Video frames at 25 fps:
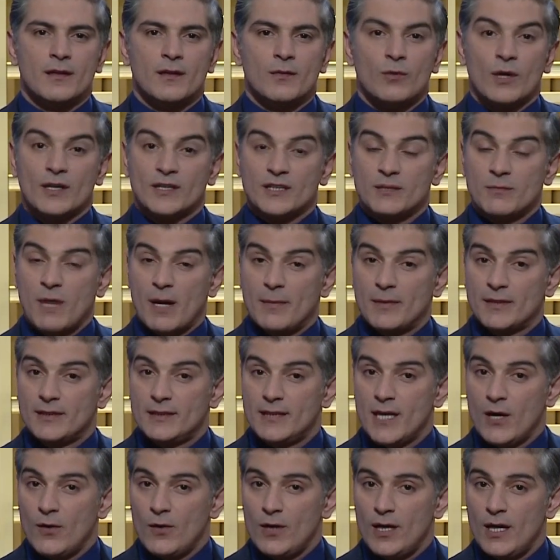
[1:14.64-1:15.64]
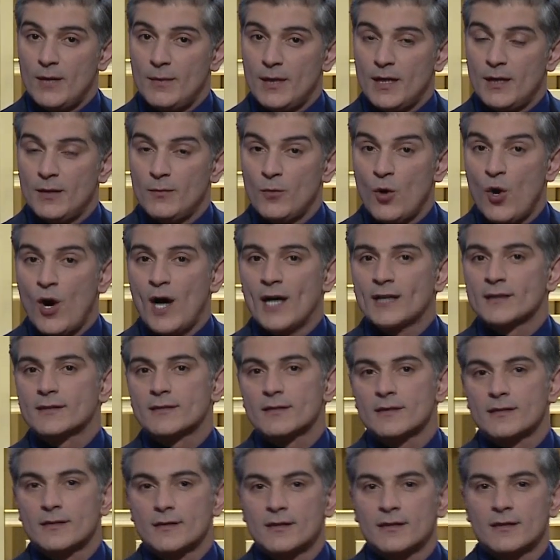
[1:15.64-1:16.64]
واهتمام الدولة
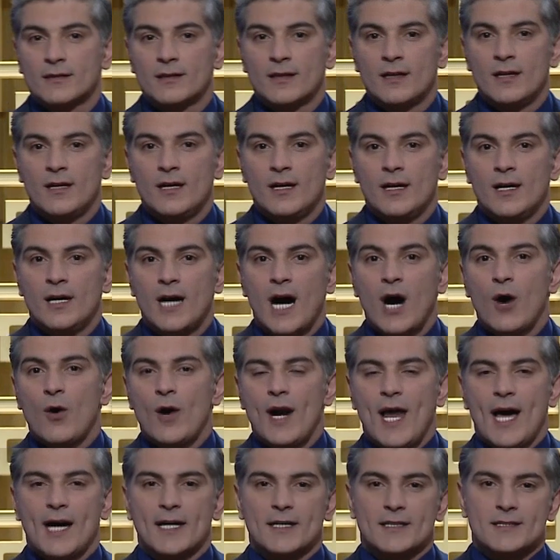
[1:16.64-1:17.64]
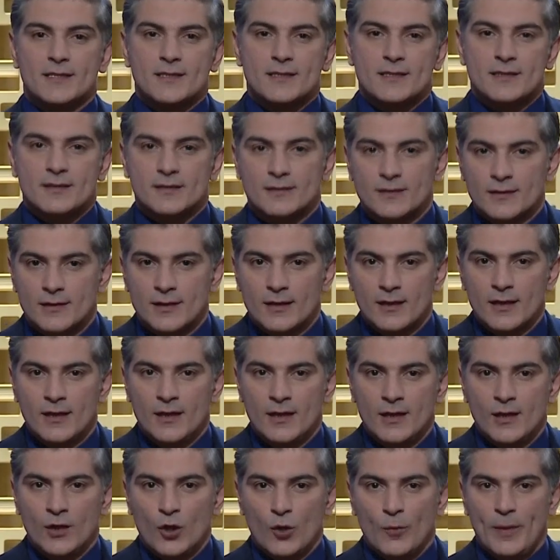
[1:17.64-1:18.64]
بالمواطن أو العكس
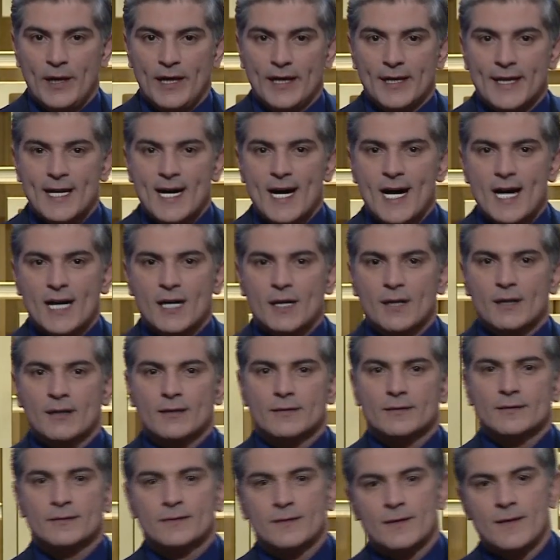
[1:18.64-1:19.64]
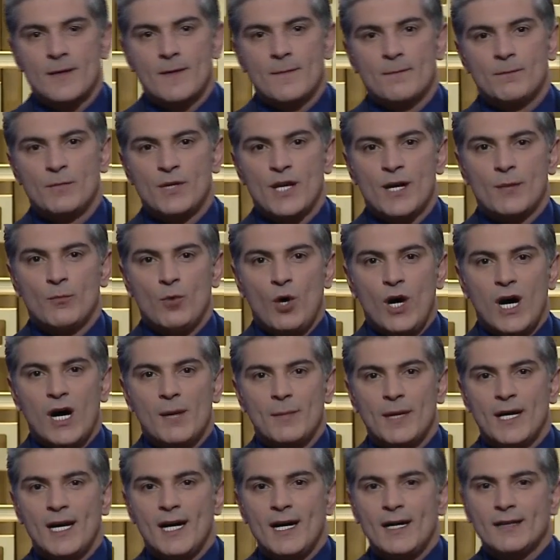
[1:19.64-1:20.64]
وبالعراق من
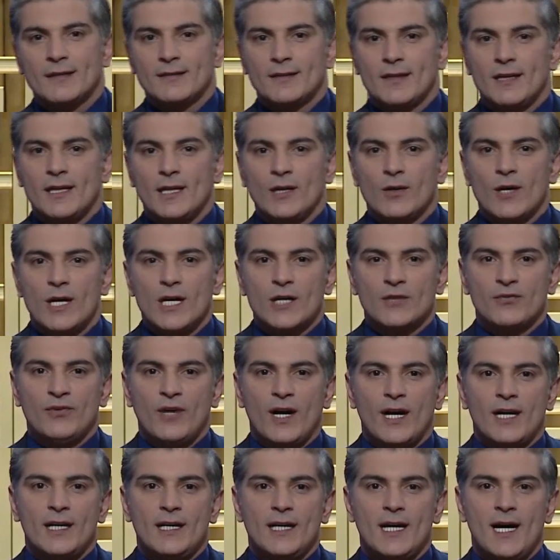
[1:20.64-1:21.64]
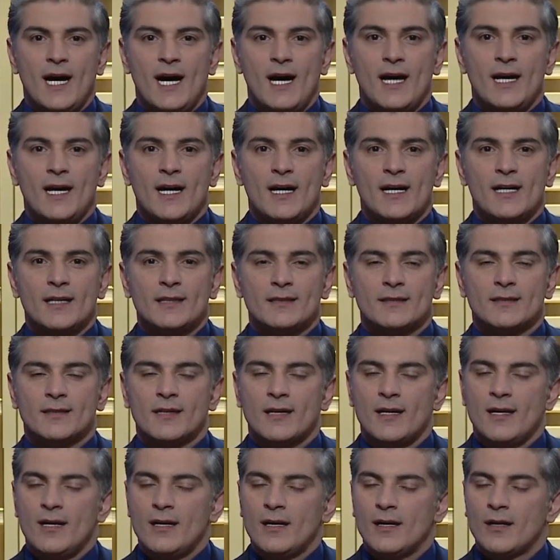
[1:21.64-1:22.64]
المعاملات اللي واقفة عليها حياة
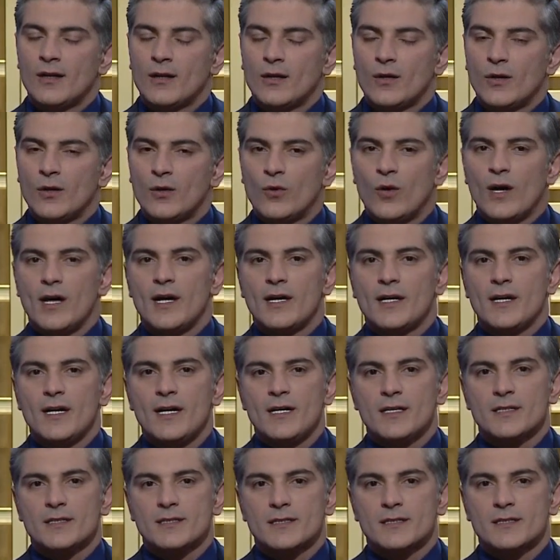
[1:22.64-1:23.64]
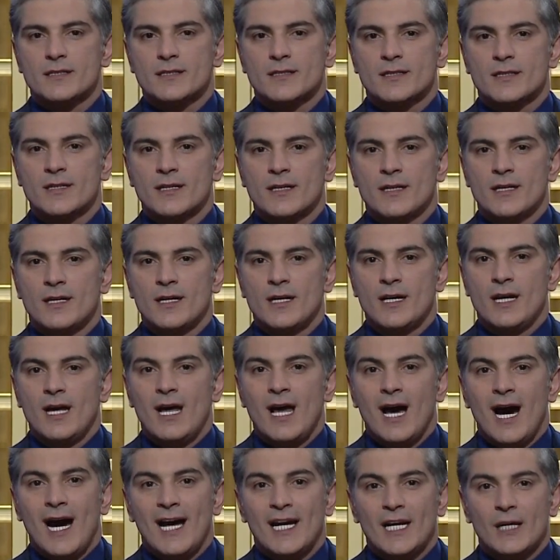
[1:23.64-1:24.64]
هواية ناس
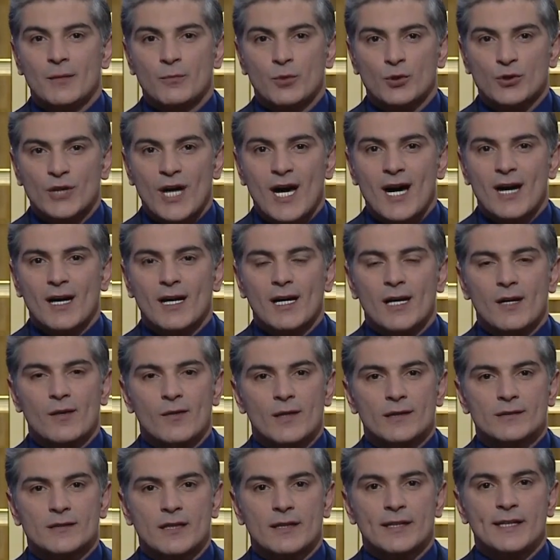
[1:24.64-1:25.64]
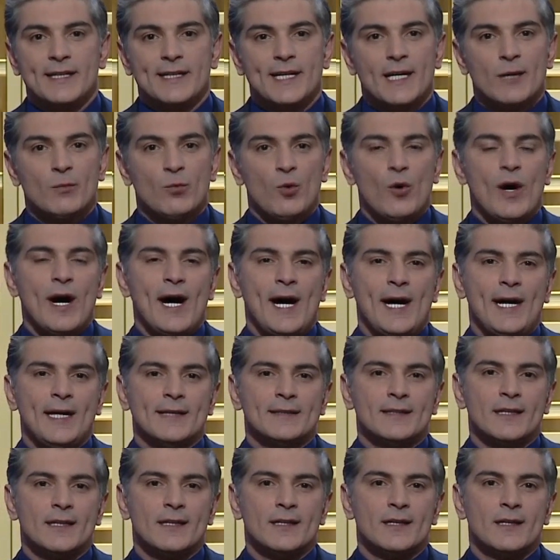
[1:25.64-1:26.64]
هاي البطاقة الوطنية
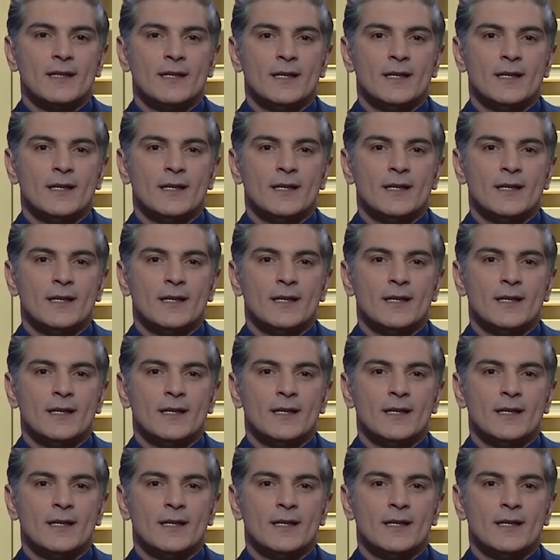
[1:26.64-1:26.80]
الموحدة